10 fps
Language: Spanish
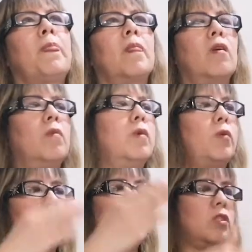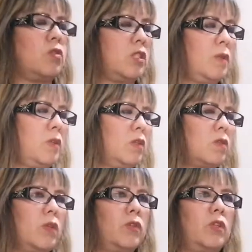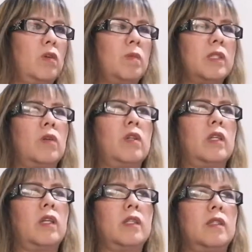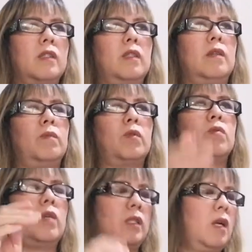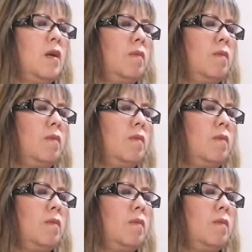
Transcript: luego me voy con estos términos cuando digo, vamos a cortar este en brunoise,